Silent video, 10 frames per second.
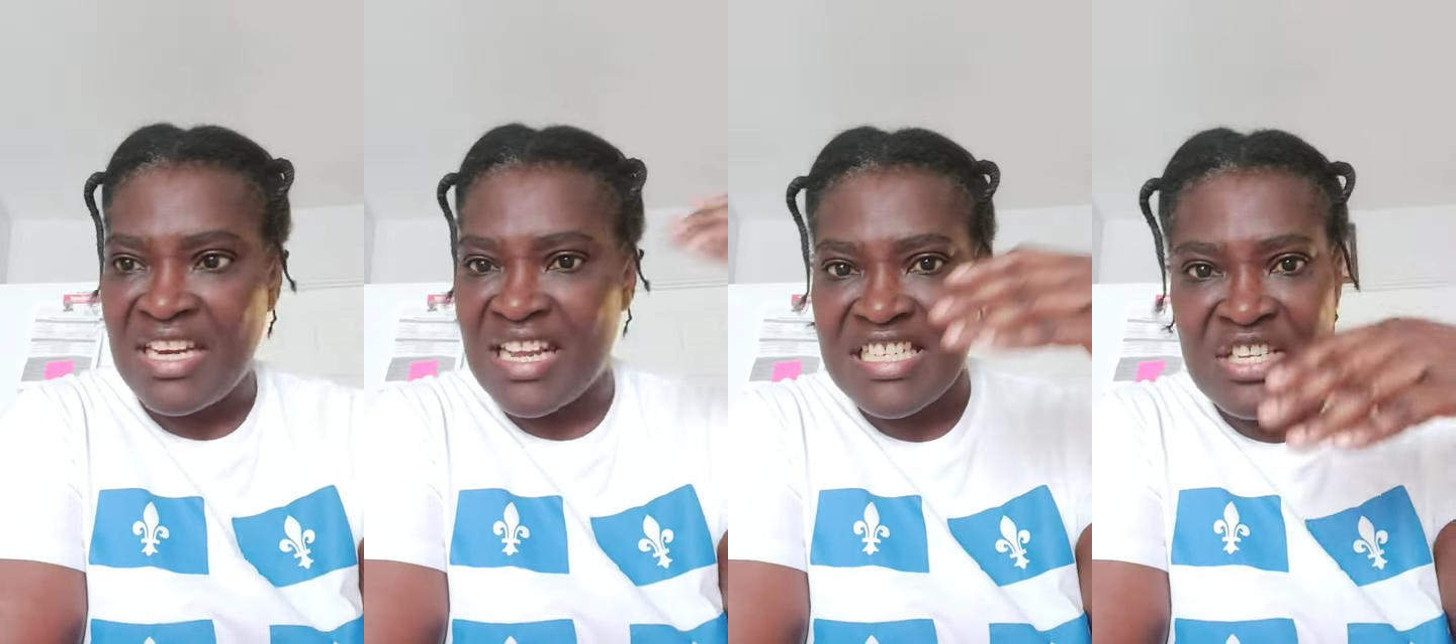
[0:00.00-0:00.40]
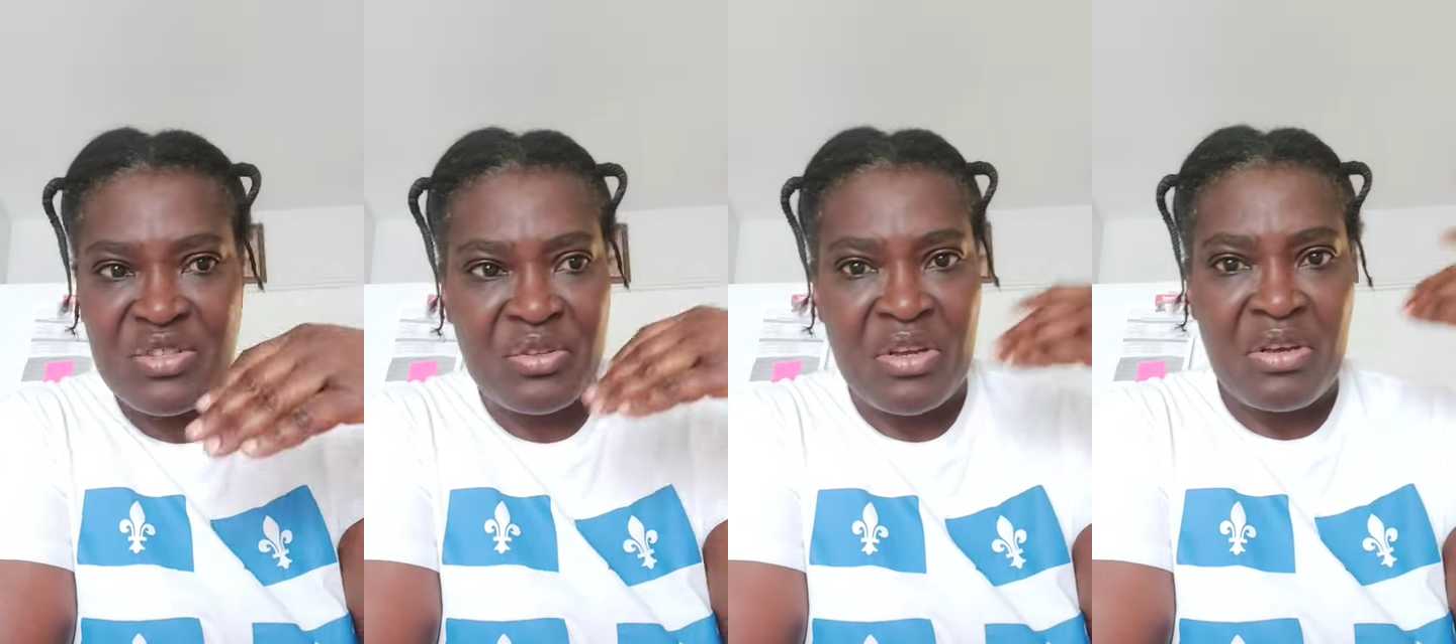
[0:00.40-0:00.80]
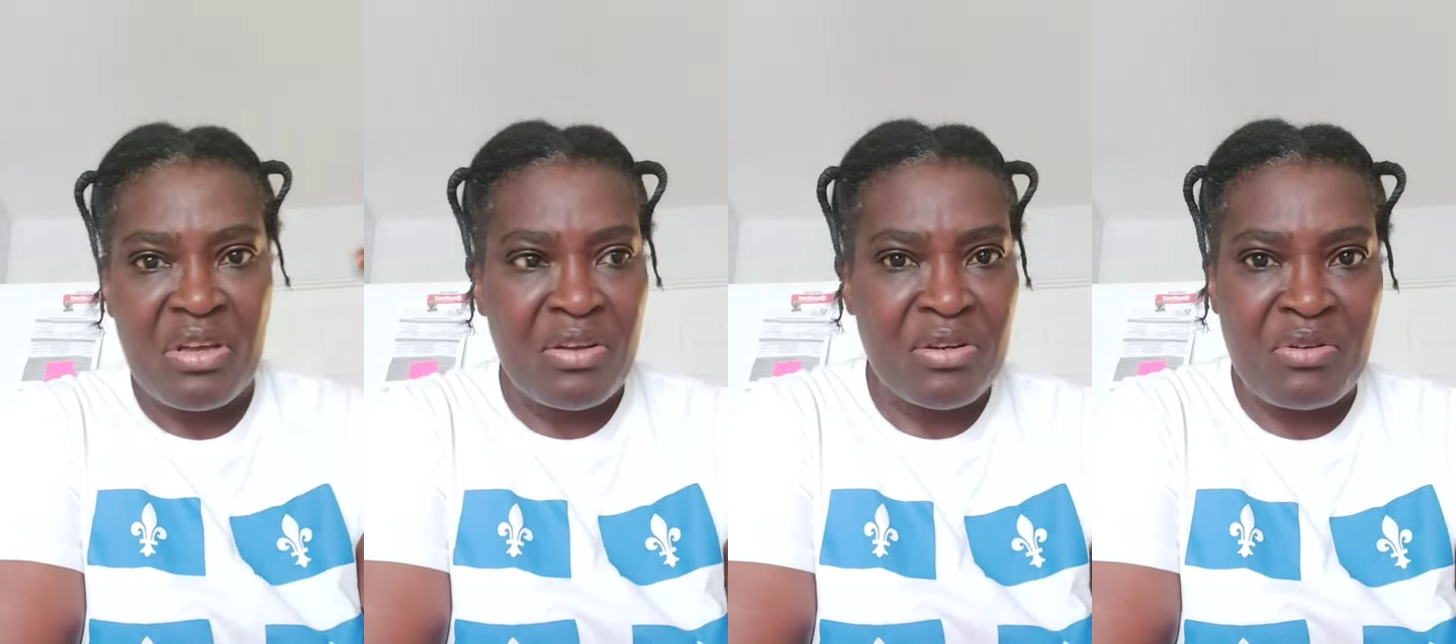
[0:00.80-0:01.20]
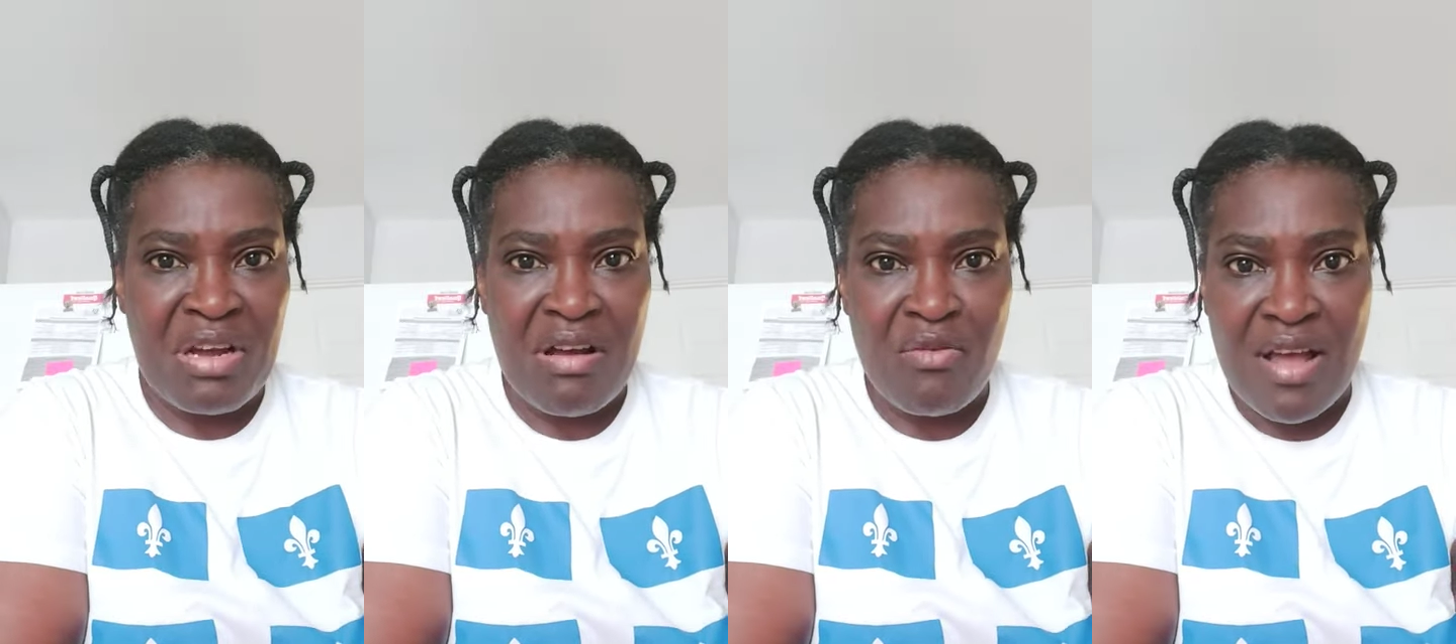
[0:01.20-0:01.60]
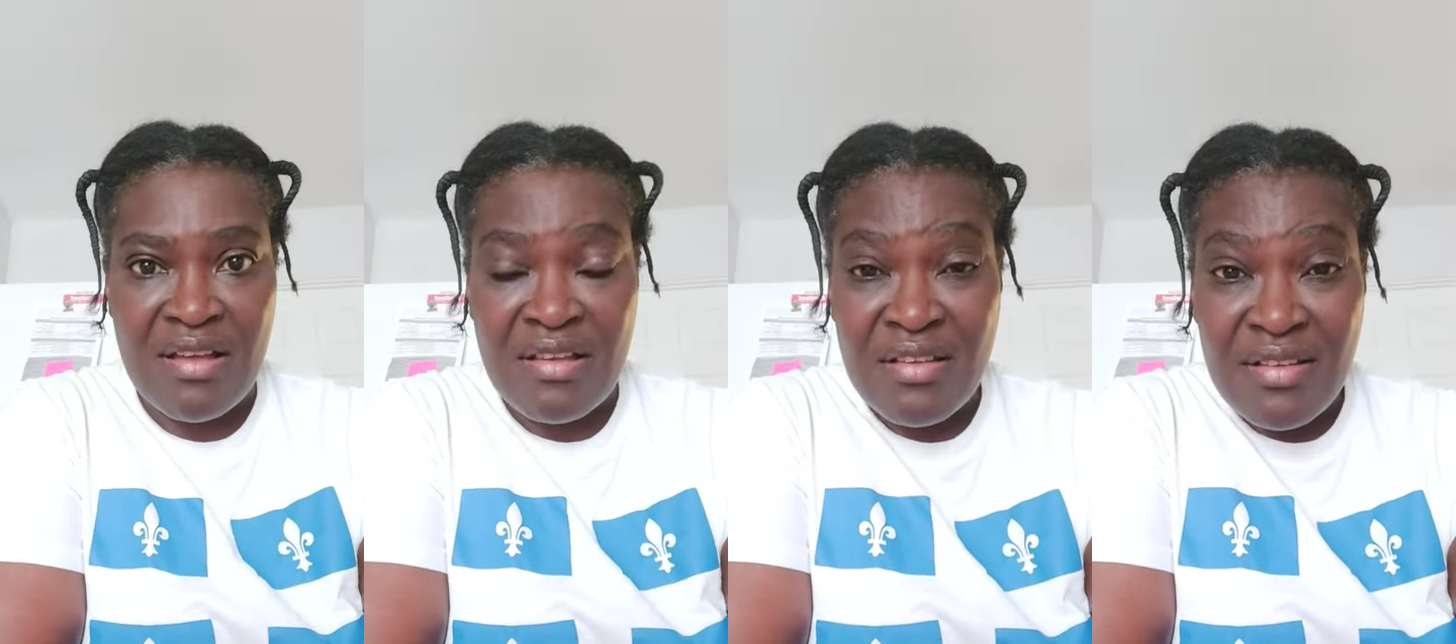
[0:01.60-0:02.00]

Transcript: les gens sont euh, euh, quoi, quoi, quoi.